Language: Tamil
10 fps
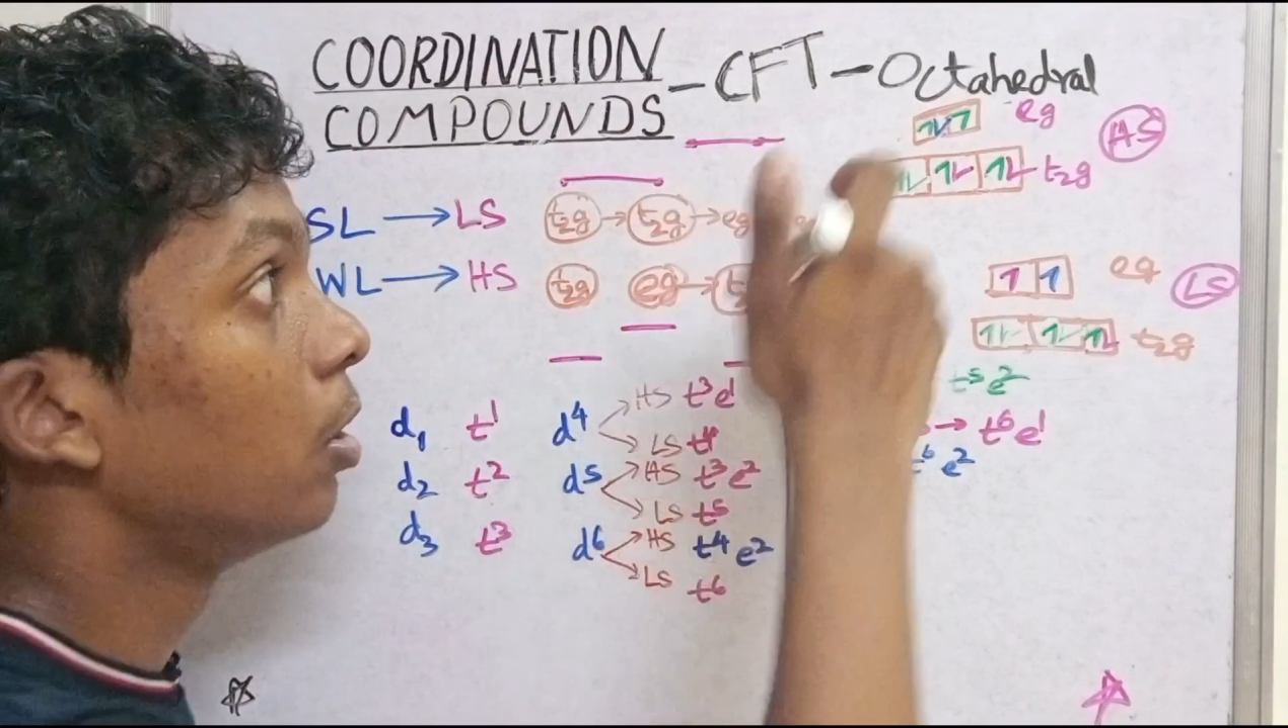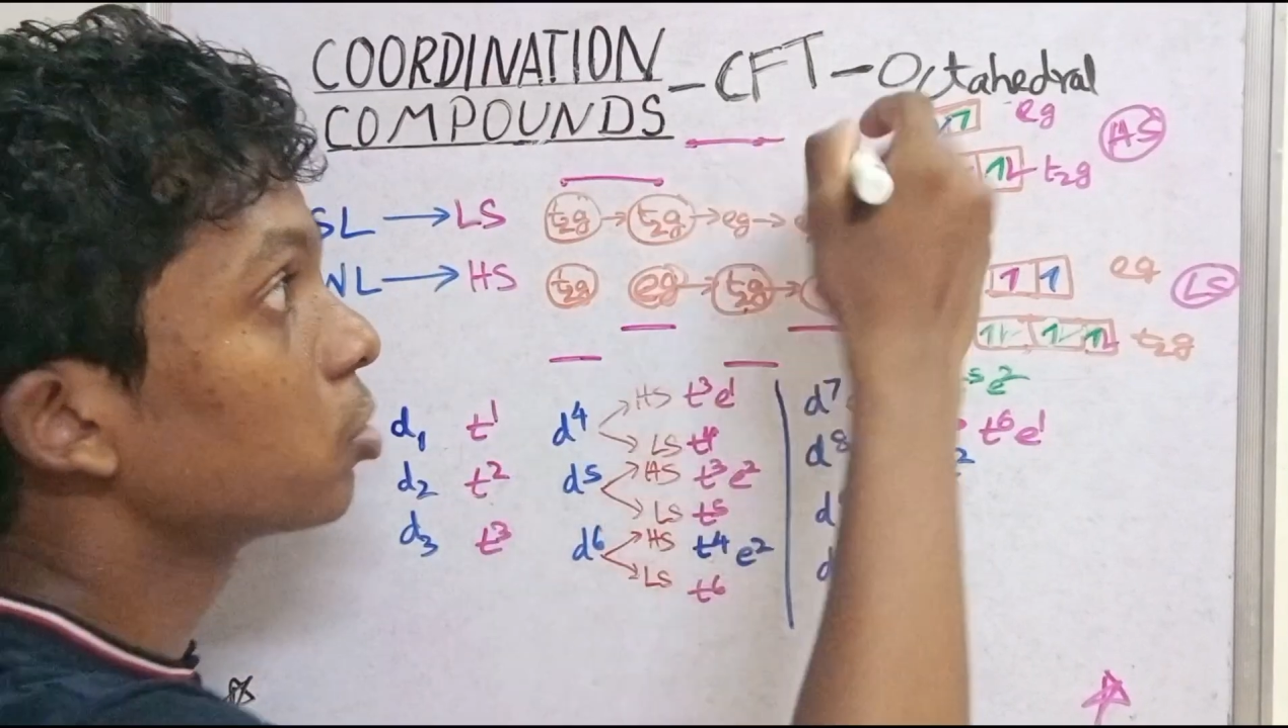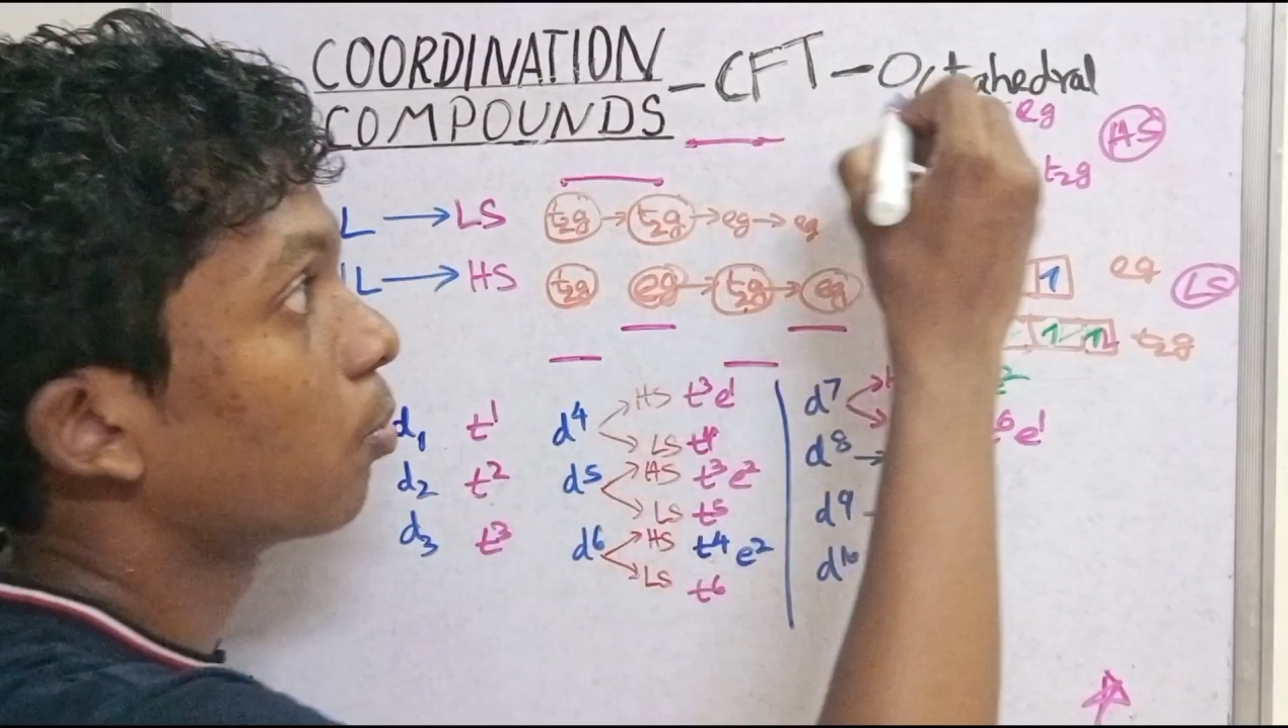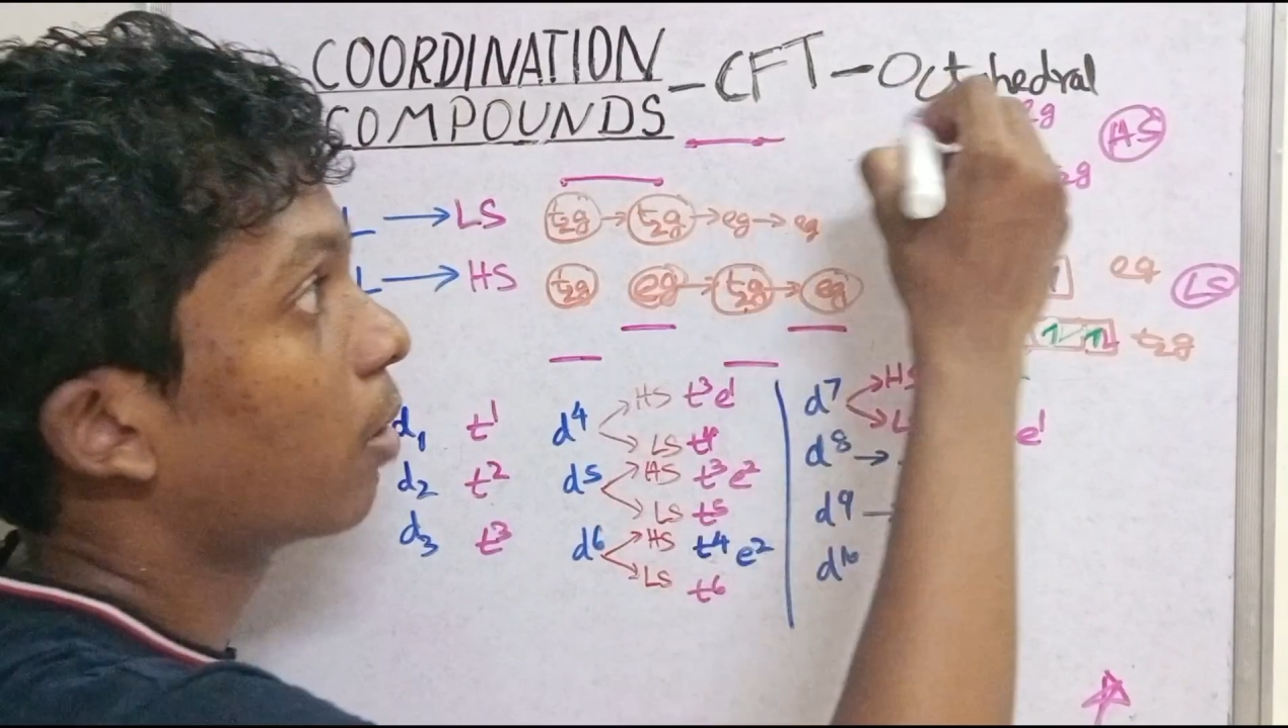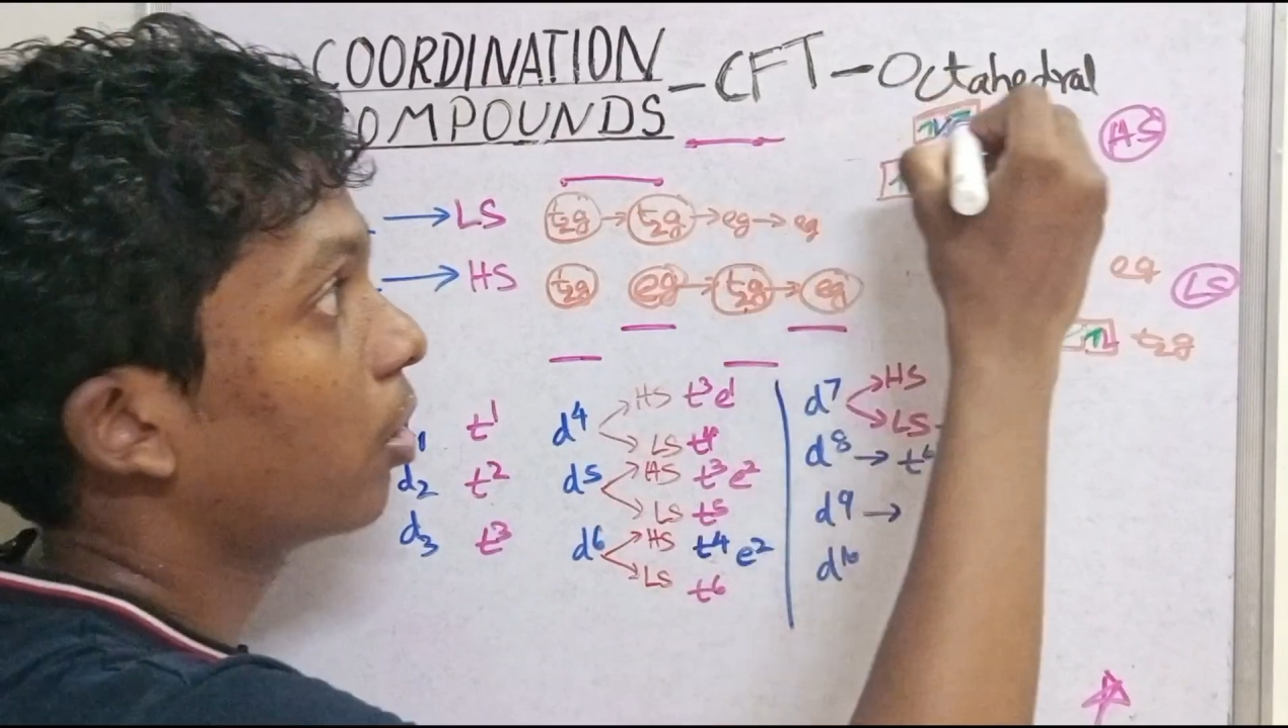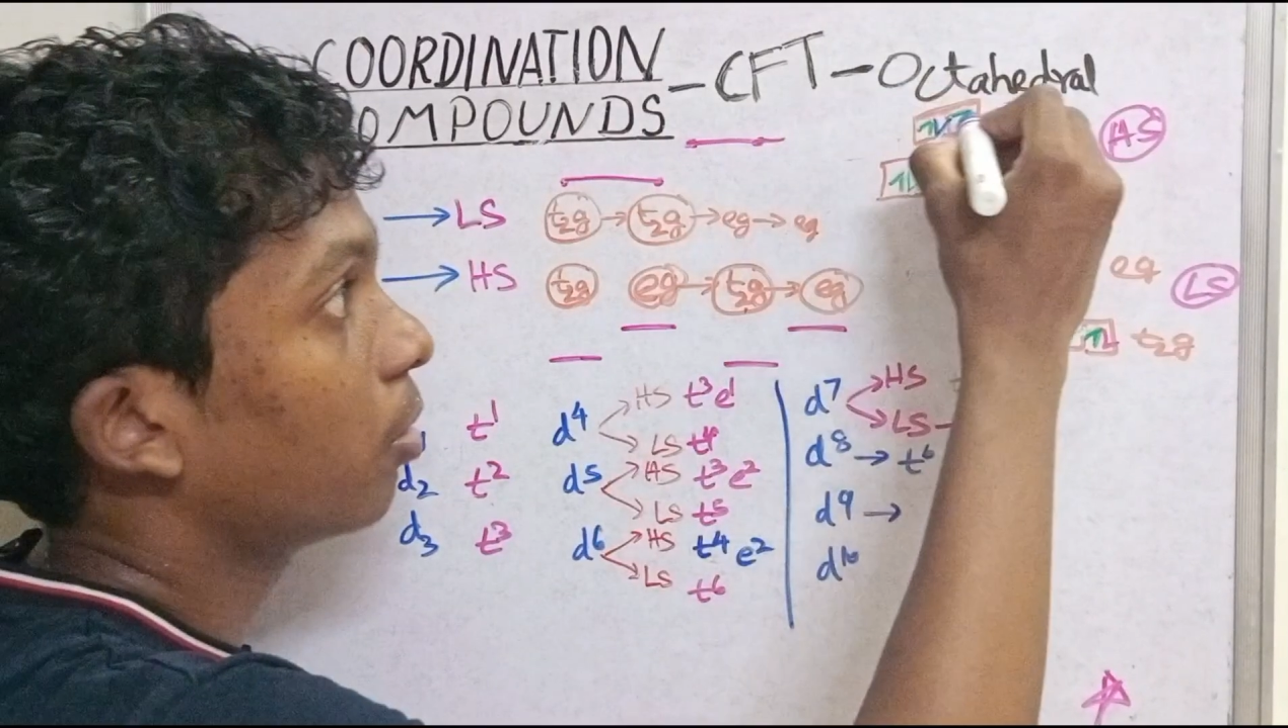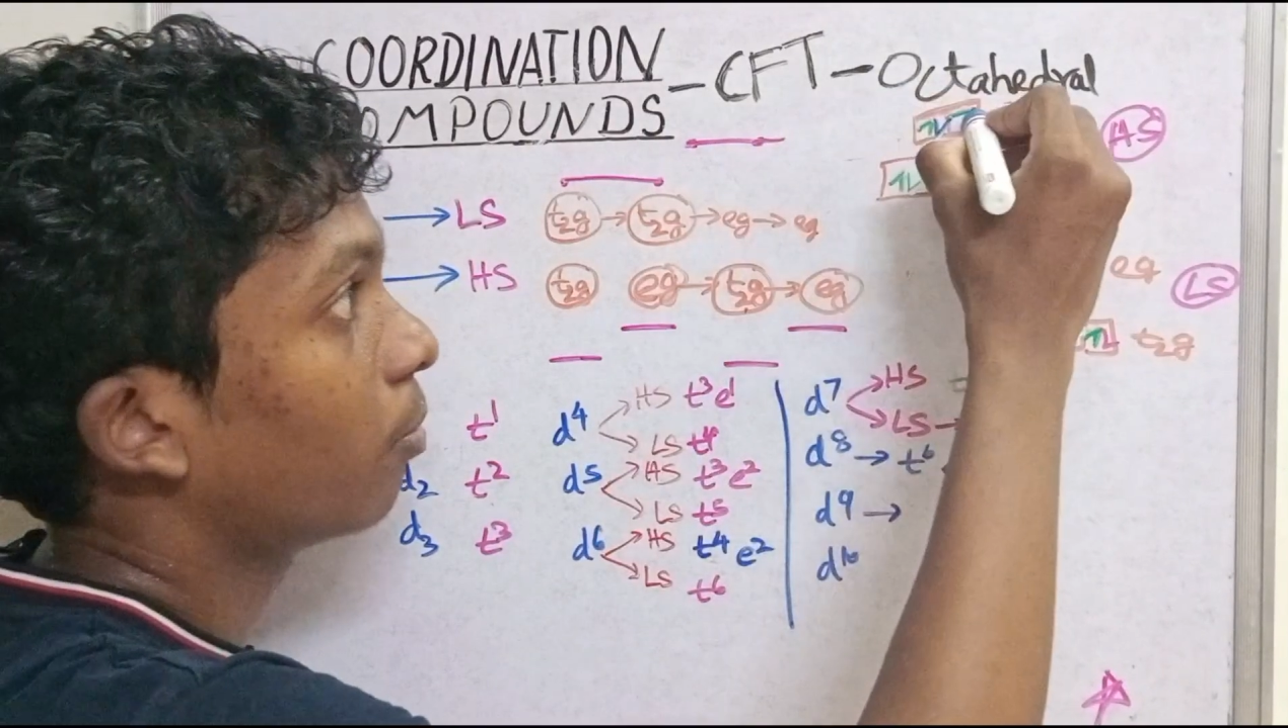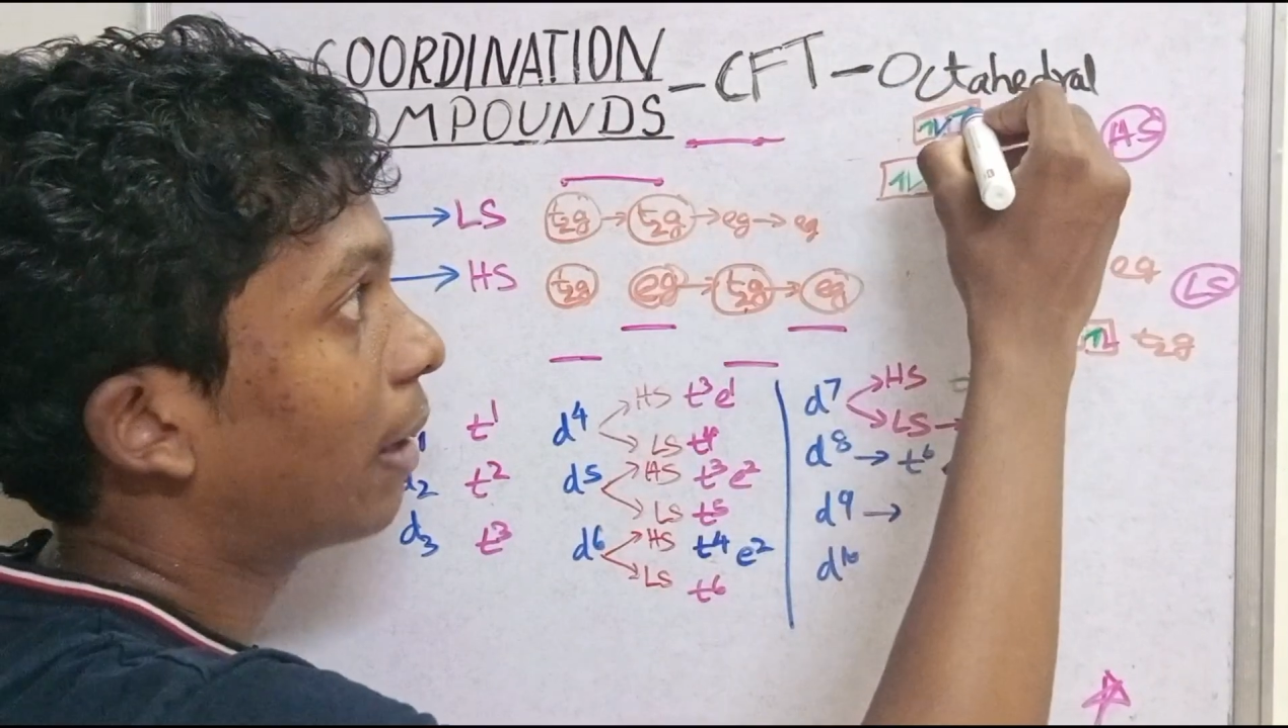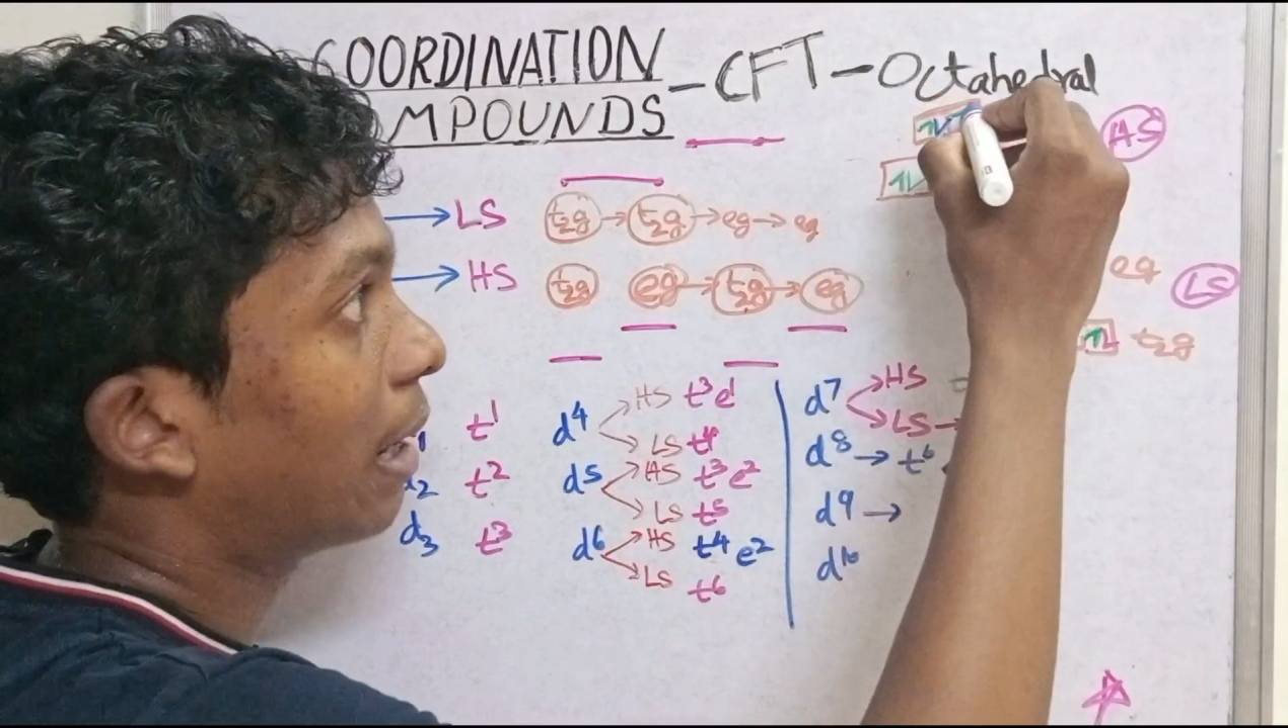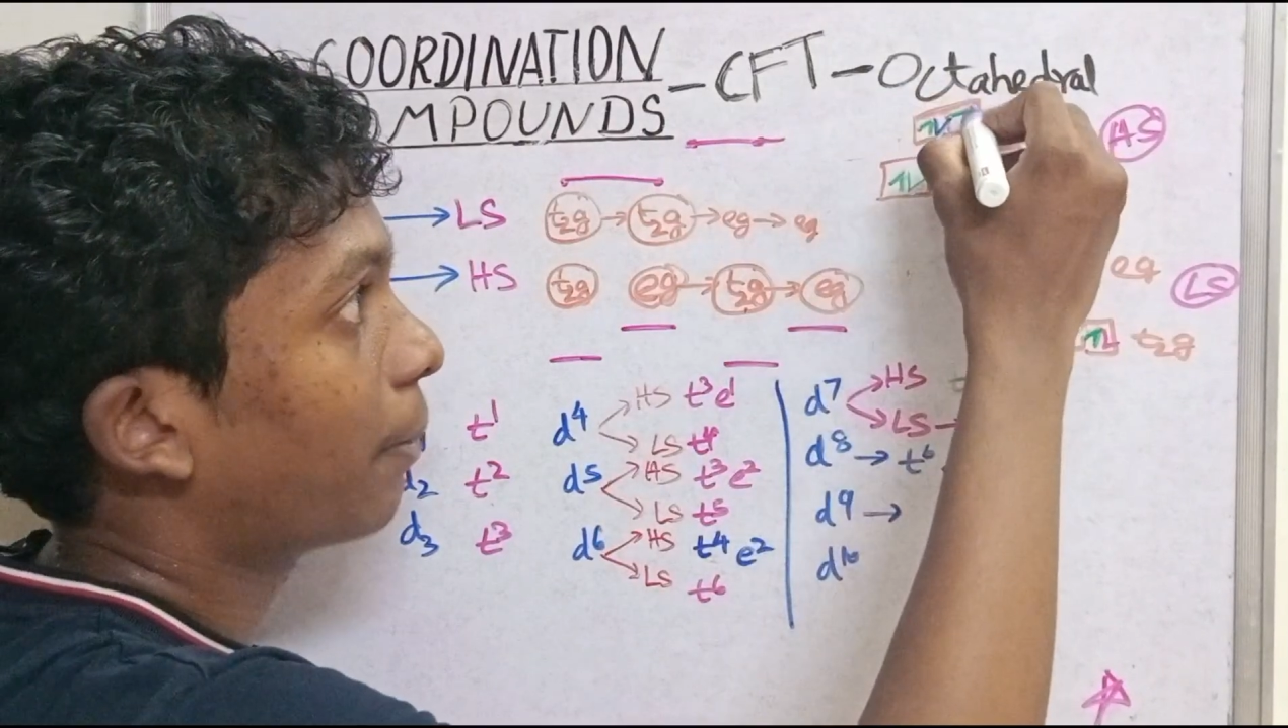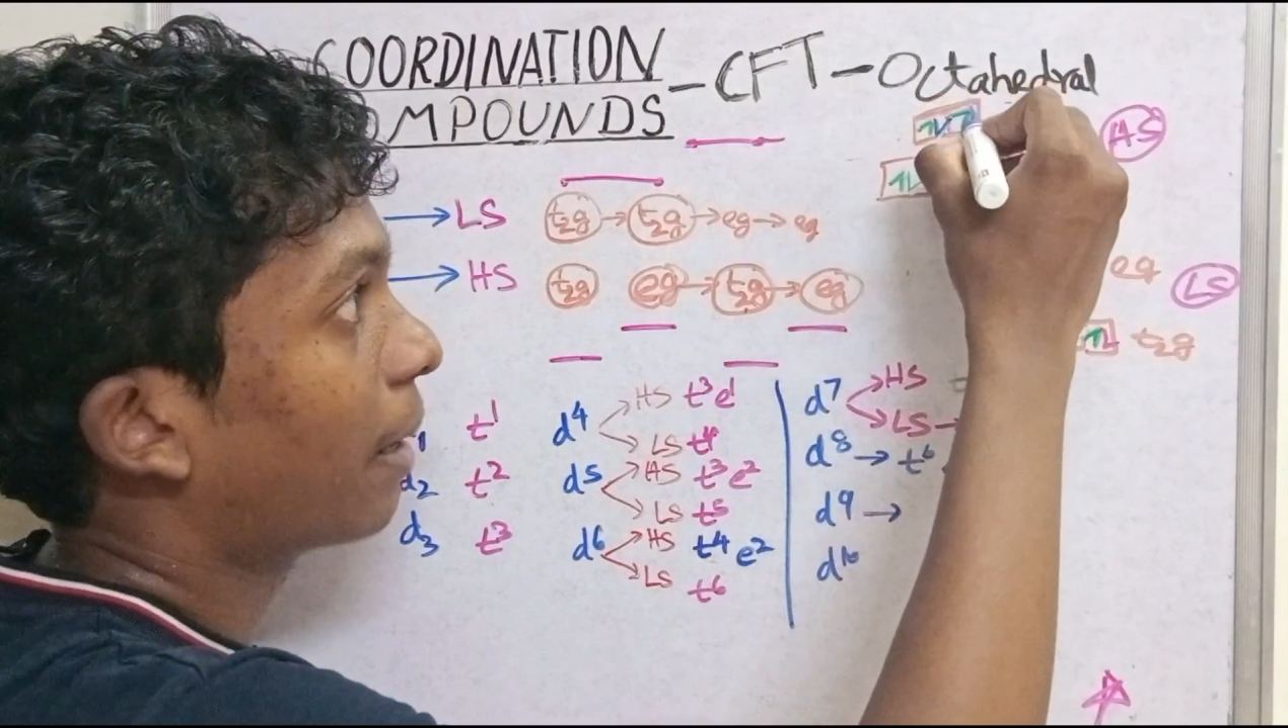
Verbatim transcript: ஸோ மறுபடியும் மேலே